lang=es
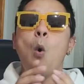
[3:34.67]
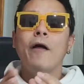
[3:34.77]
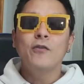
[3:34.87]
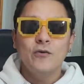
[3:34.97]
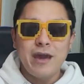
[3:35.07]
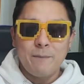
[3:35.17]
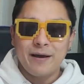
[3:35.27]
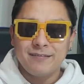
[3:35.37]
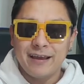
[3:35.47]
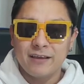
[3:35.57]
cuando ya
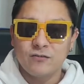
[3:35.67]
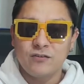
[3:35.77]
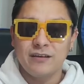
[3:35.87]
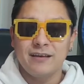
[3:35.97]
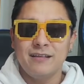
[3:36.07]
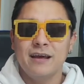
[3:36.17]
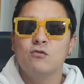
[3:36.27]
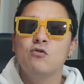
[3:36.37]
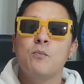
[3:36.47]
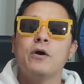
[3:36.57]
pasen esos 7 días,
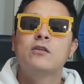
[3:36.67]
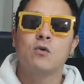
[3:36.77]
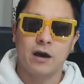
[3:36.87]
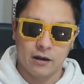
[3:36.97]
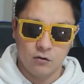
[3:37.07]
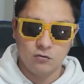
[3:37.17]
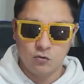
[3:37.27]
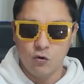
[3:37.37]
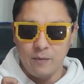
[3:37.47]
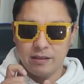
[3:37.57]
tú no puedes tocarlos.
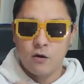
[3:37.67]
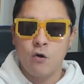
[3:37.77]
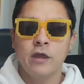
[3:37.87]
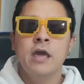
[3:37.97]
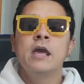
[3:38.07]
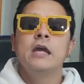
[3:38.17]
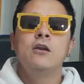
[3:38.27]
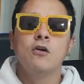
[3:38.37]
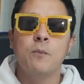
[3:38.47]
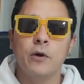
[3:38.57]
Tú los metes hoy y
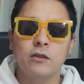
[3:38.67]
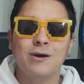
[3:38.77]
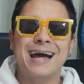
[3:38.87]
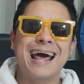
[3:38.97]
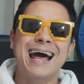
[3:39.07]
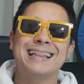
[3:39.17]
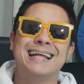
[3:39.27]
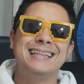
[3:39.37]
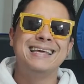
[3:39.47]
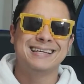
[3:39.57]
no los puedes tocar
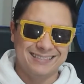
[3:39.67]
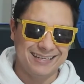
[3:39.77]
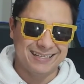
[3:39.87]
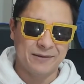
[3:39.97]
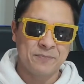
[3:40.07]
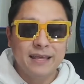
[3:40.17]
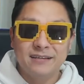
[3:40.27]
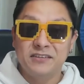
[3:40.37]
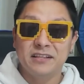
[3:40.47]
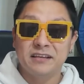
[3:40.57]
hasta el día 7. El
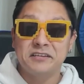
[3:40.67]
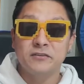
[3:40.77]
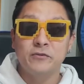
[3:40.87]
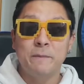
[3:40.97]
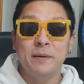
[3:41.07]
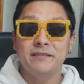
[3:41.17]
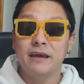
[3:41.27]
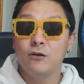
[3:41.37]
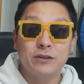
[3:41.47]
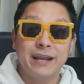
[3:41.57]
día 7 se hace una
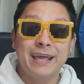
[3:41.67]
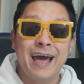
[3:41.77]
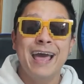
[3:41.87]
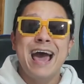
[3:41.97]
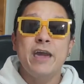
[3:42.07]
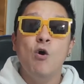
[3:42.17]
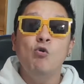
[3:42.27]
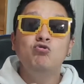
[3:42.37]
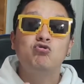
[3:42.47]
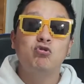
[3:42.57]
especie de lotería y hay
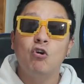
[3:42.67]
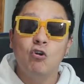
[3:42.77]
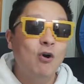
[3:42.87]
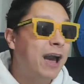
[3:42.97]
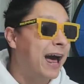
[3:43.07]
un solo